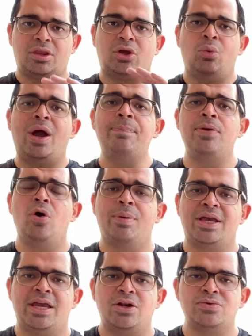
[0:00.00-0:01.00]
O IPO,
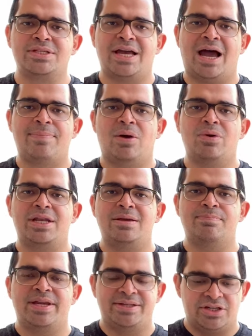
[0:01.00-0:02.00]
para quem não sabe, é quando a
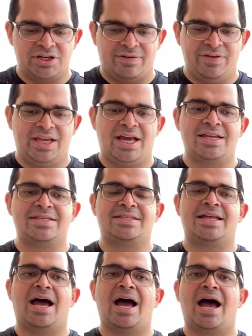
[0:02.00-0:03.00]
empresa já vê que ela
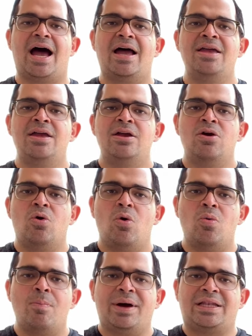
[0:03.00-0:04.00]
está
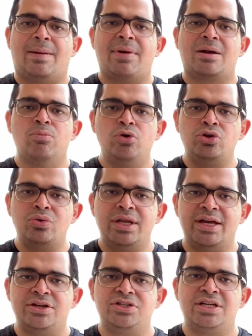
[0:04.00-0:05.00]
com um patamar muito
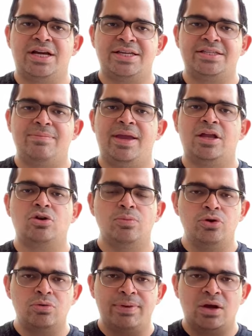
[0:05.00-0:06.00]
grande de crescimento,
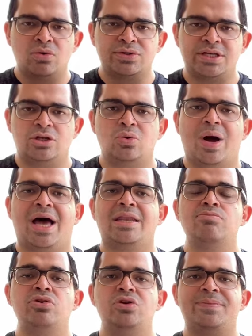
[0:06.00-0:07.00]
muito bem conceituada,
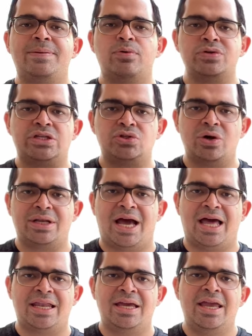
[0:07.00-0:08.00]
muito bem
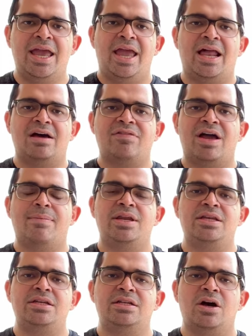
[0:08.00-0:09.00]
posicionada, ela vai
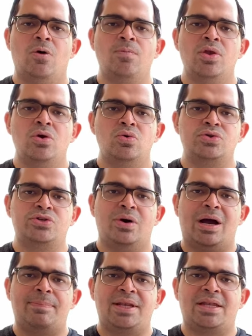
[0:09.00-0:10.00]
abrir então o seu
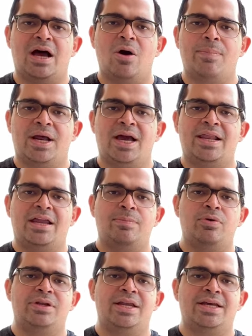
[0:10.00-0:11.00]
capital para a galera
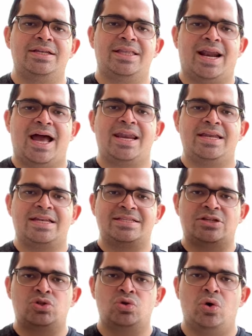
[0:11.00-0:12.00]
poder entrar aí nas
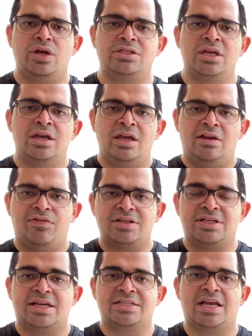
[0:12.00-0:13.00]
ações e
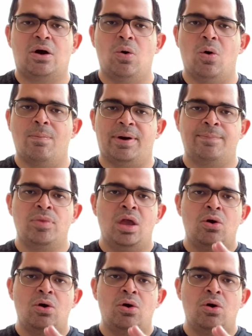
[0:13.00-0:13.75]
fazer essa compra.